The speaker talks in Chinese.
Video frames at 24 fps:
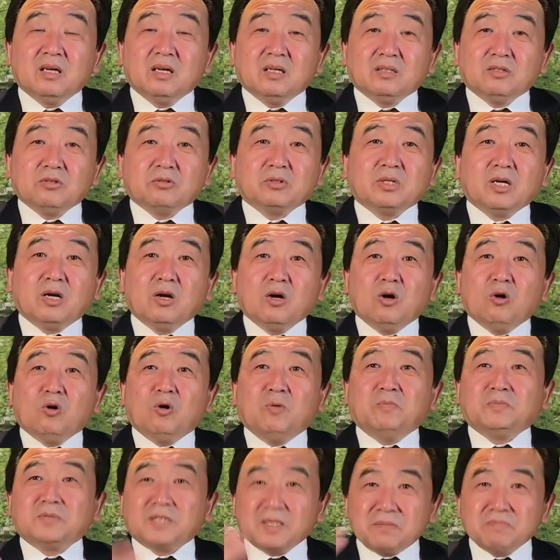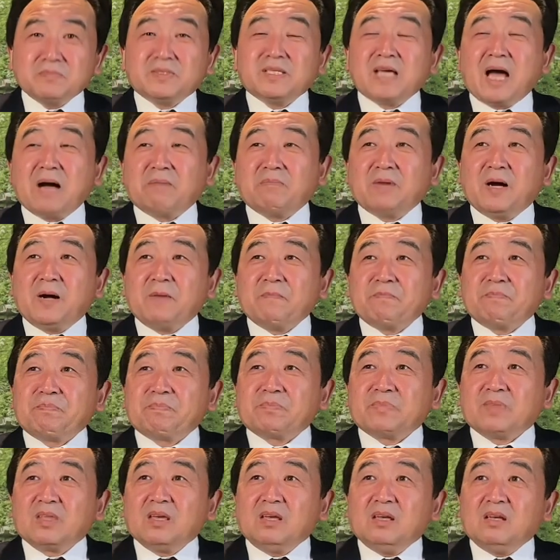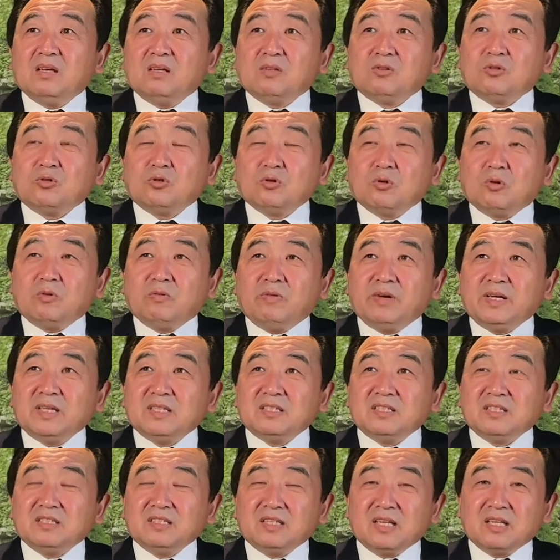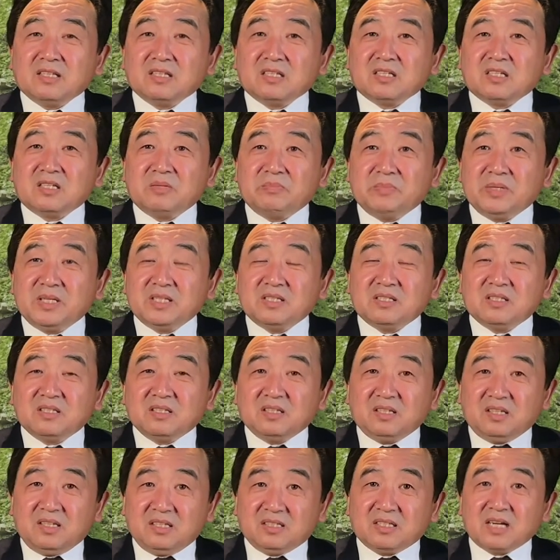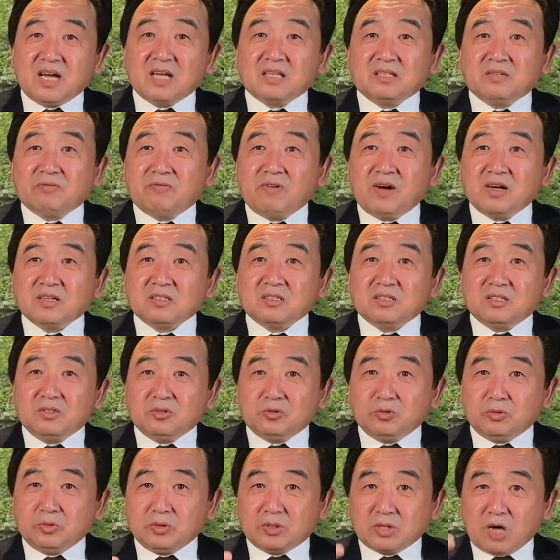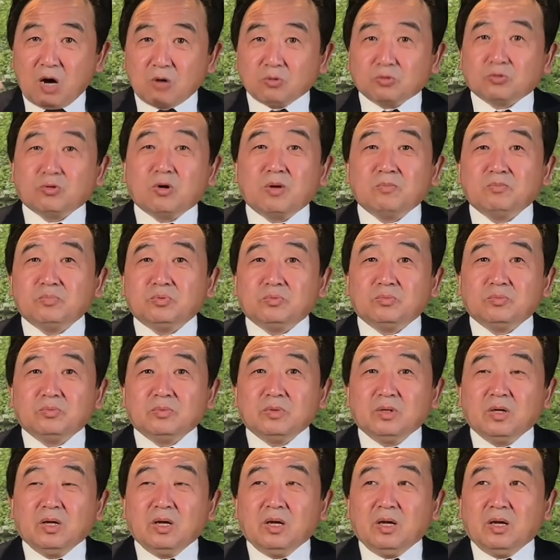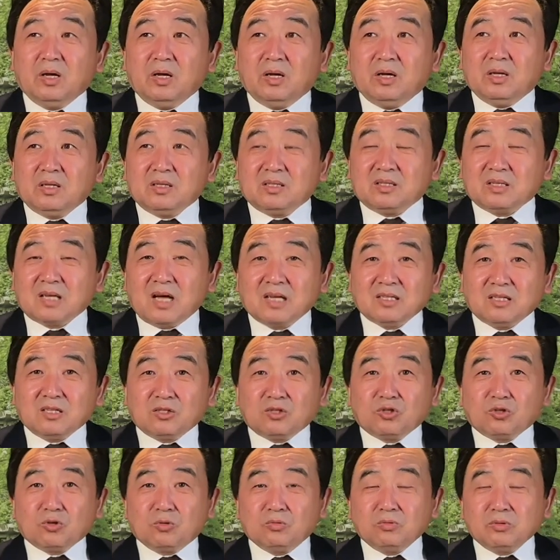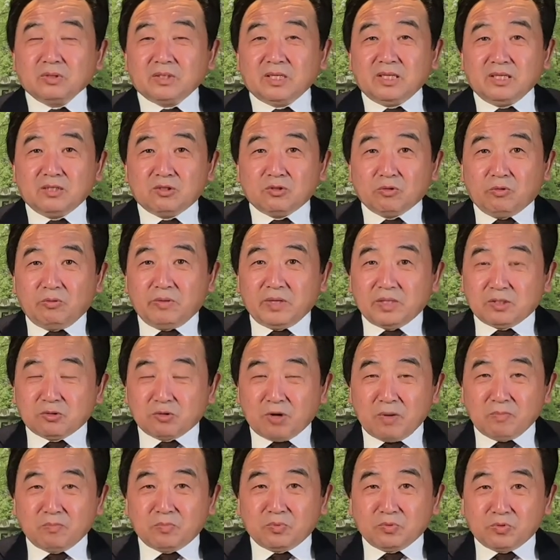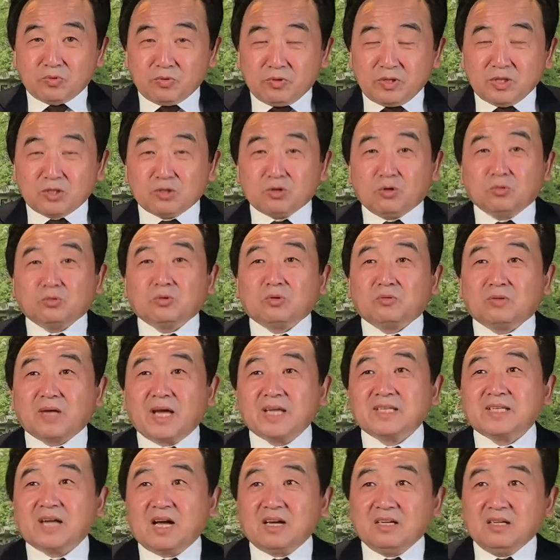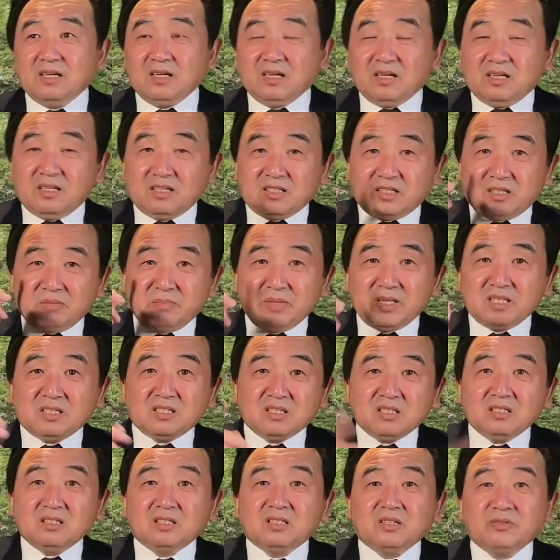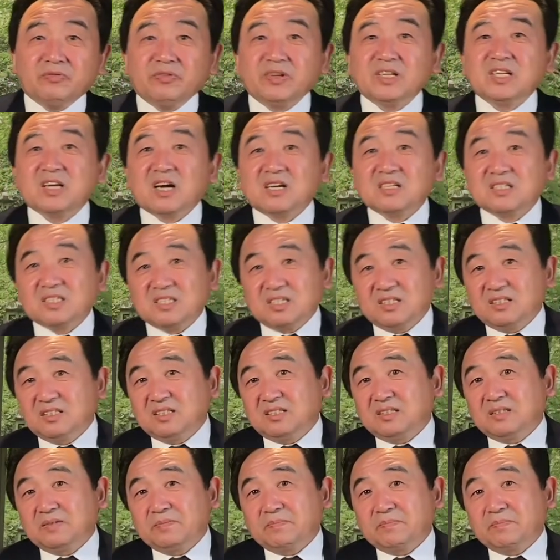就是我们这么讲吧。作为今天的史密斯以这样的方式去告川普，他的总体作为川普作为总统来讲。史密斯是非常邪恶